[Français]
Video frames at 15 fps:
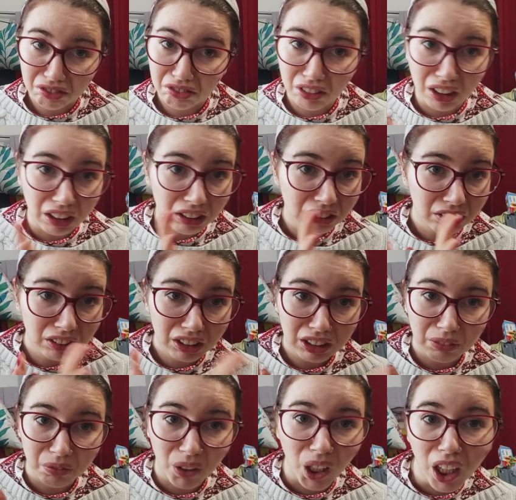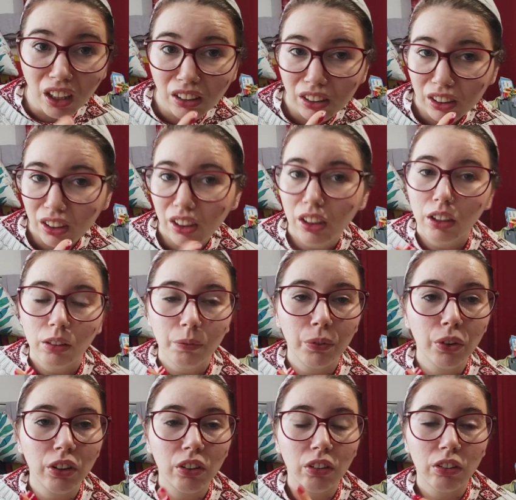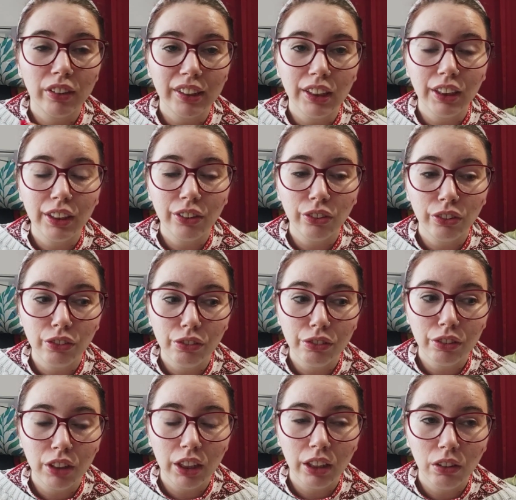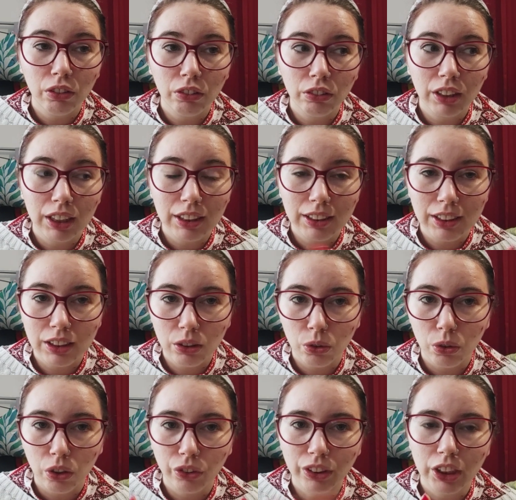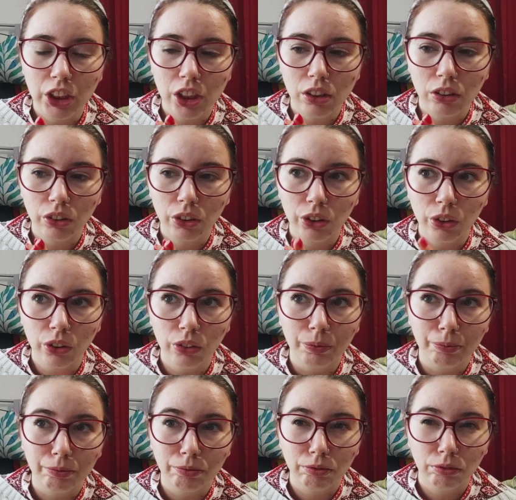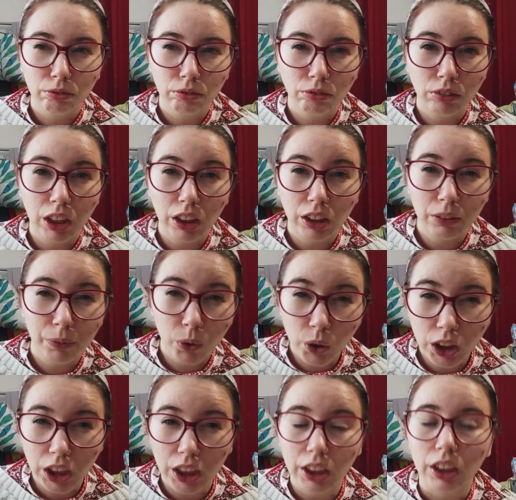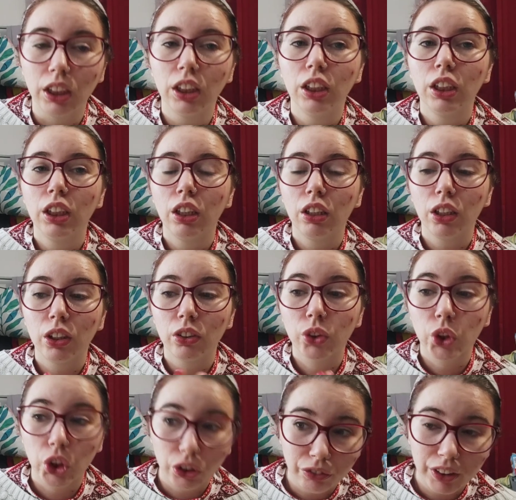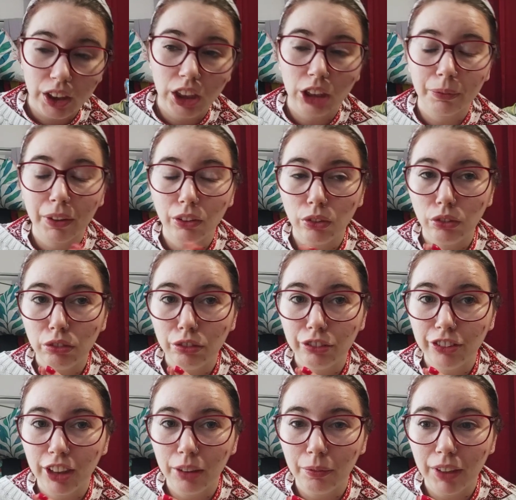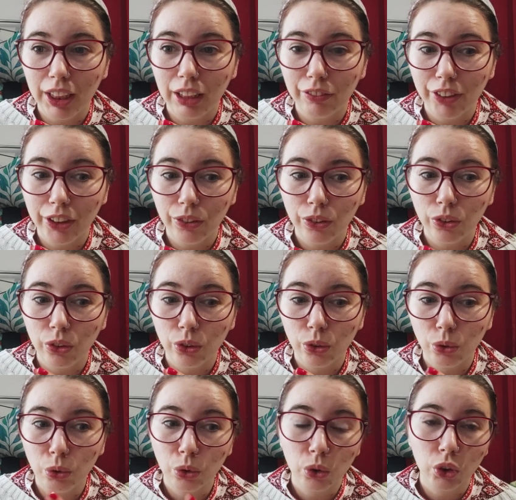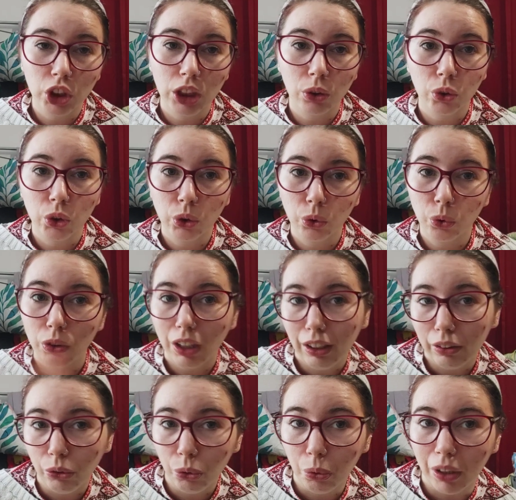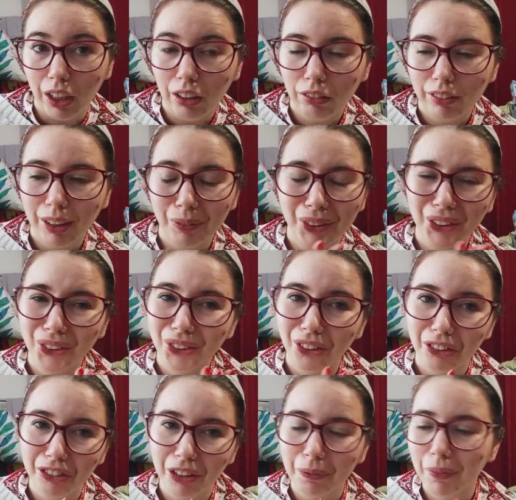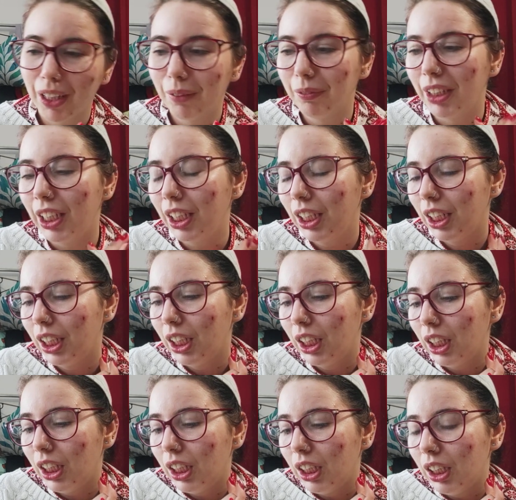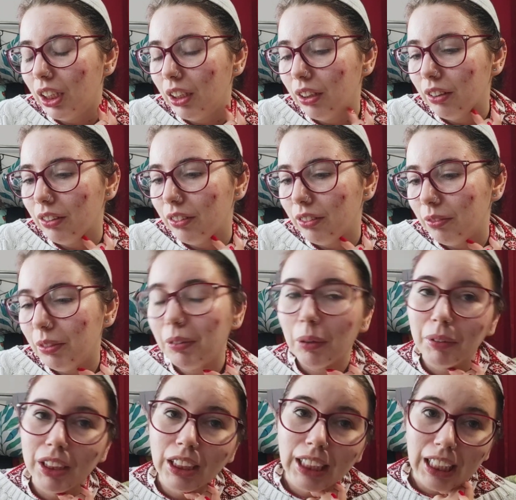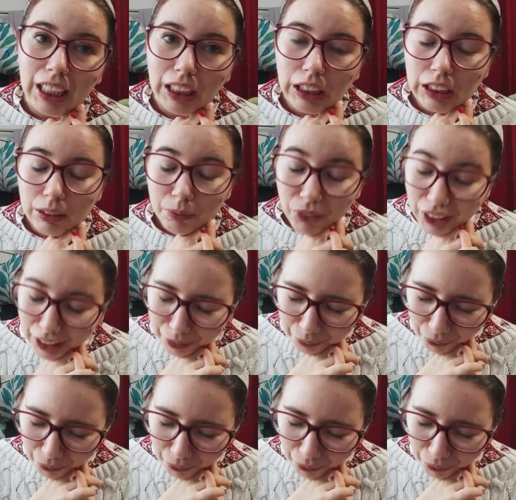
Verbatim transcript: Voilà, je sais pas pour qu'on ait de nouveau les comptes à zéro. En sachant que l'année prochaine, en janvier, j'ai prévu de vous filmer la vidéo de tout ce que j'ai reçu à Noël. D'habitude, je ne le fais pas, mais, mais ma petite Clarisse me l'a